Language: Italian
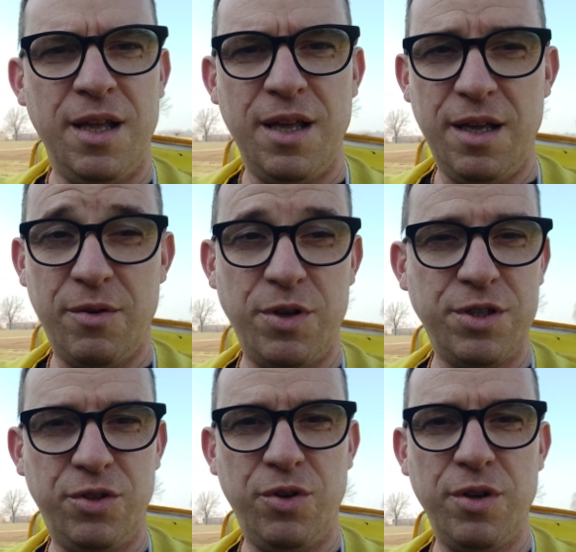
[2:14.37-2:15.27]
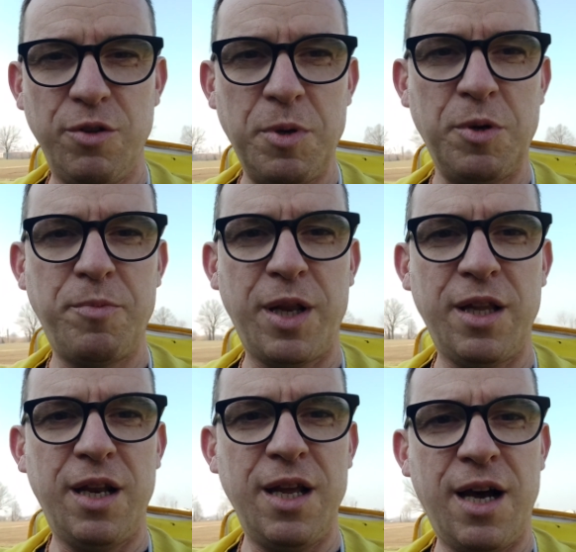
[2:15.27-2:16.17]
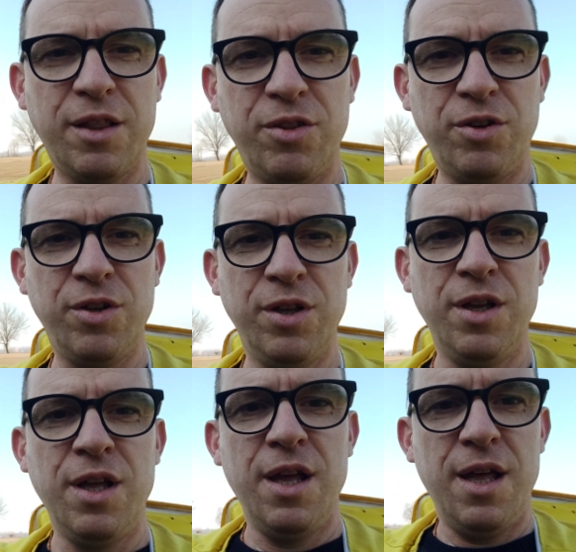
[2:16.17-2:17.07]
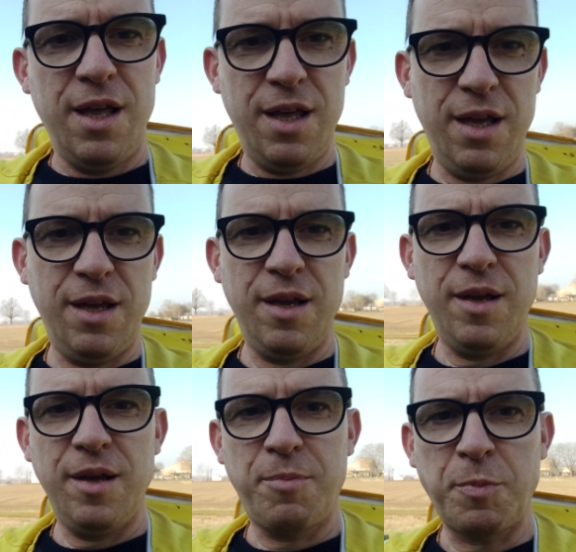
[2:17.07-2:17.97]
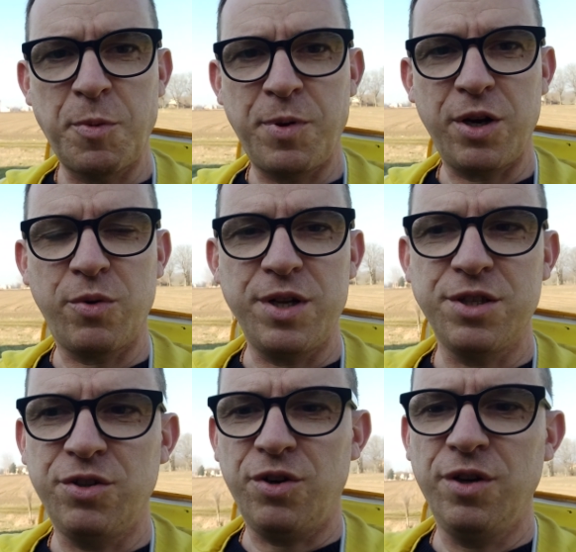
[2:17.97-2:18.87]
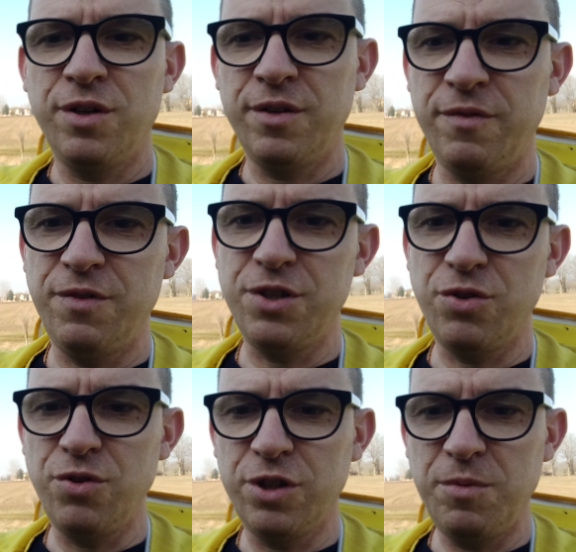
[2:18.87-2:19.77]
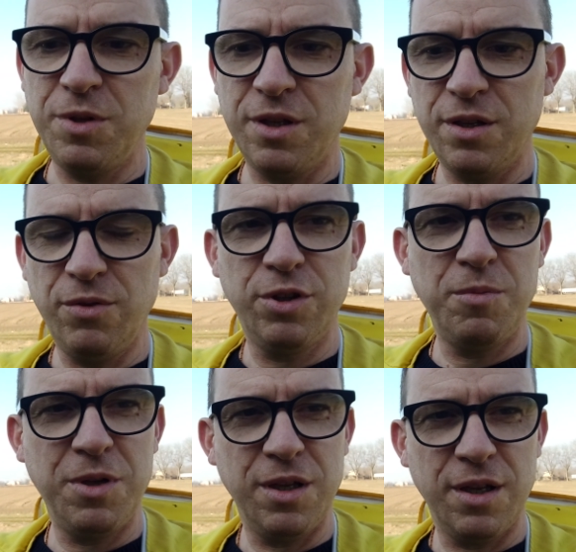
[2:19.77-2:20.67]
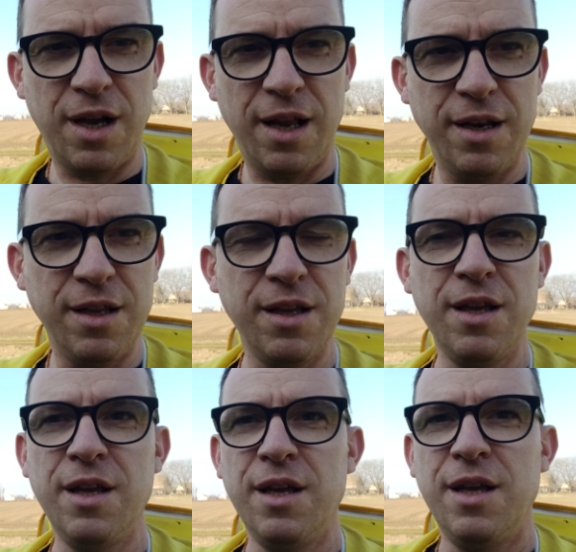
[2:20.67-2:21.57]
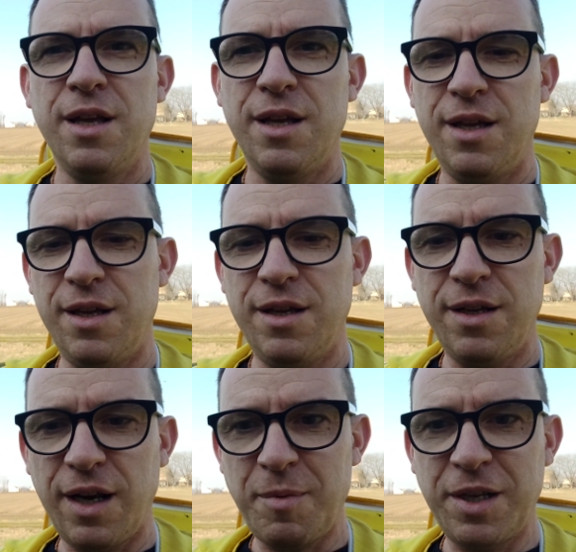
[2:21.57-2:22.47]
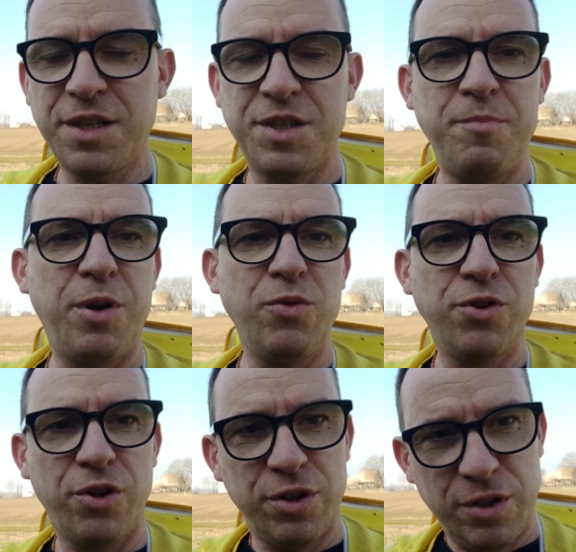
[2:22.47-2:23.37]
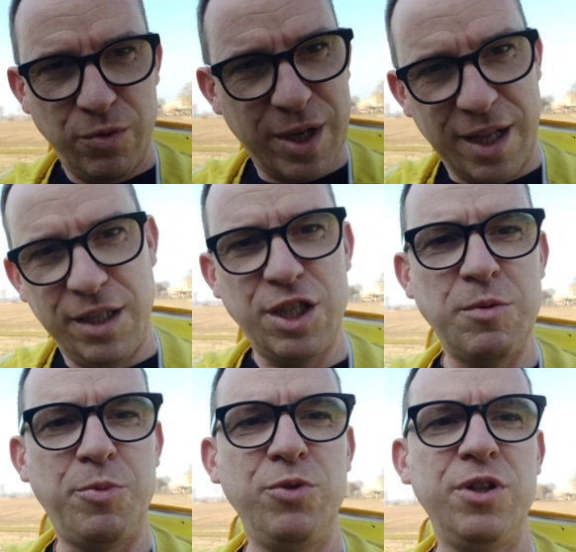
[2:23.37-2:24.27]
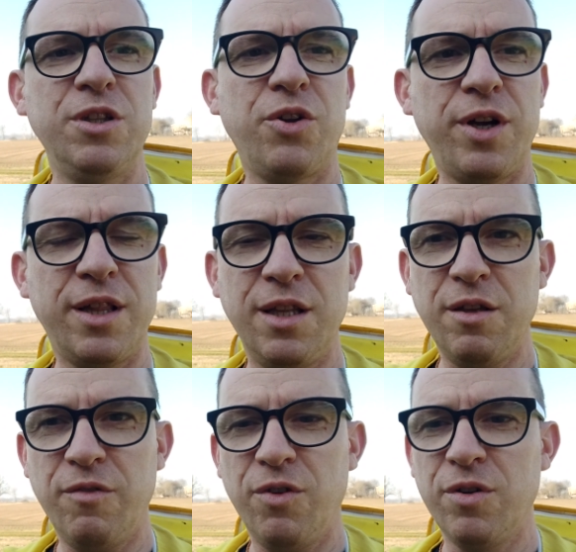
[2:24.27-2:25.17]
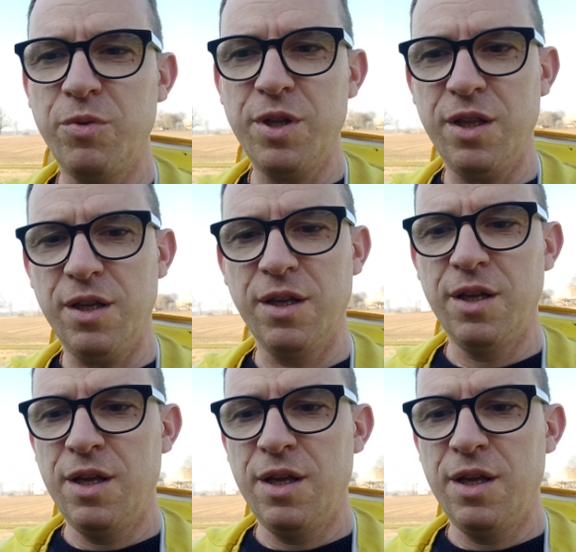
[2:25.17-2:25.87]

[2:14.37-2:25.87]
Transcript: e questo dobbiamo prenderne atto e proprio per questo visto gli ultimi, gli ultimi anni eh, rimane sempre un, un grandissimo punto interrogativo quindi